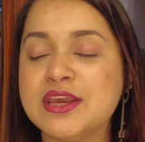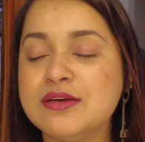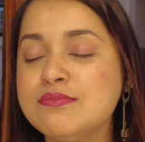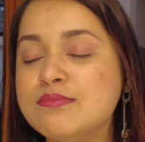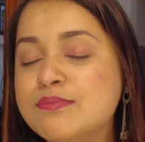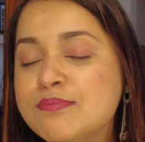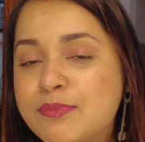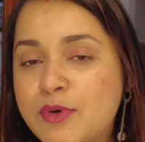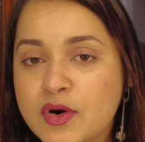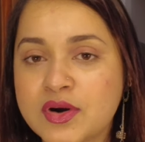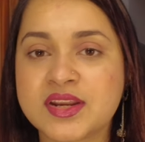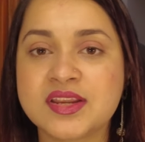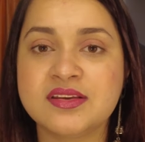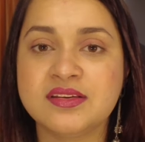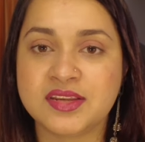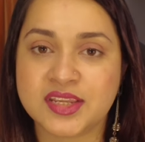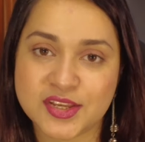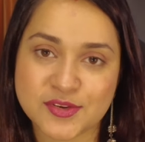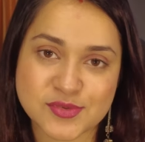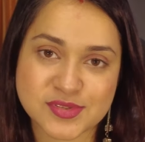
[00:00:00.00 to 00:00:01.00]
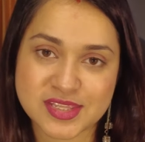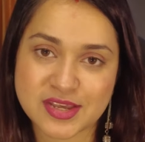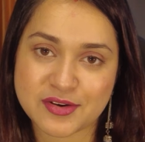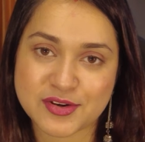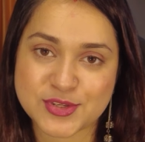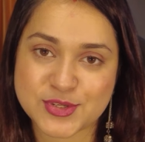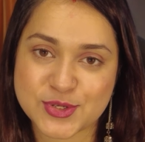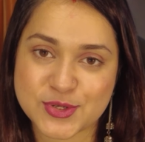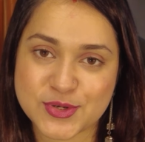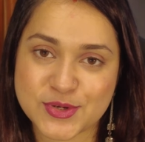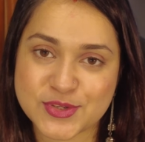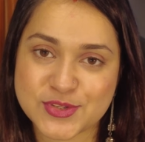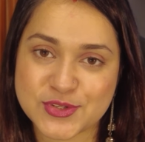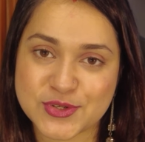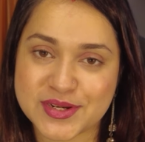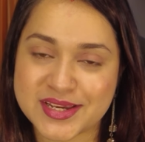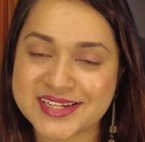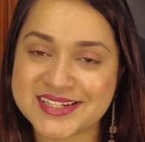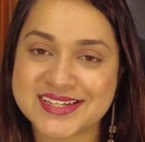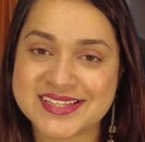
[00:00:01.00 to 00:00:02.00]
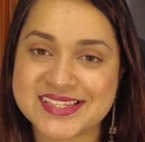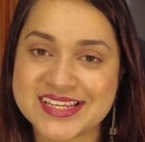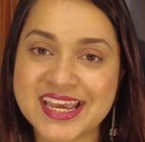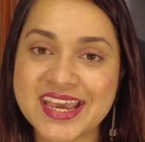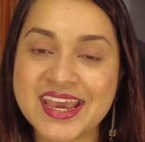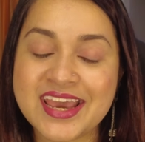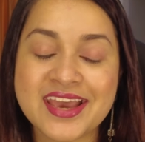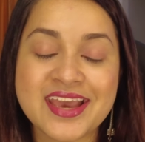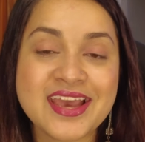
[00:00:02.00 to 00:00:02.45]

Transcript: ইম্পর্টেন্ট নিউজ দেওয়ার জন্য চলে এসেছি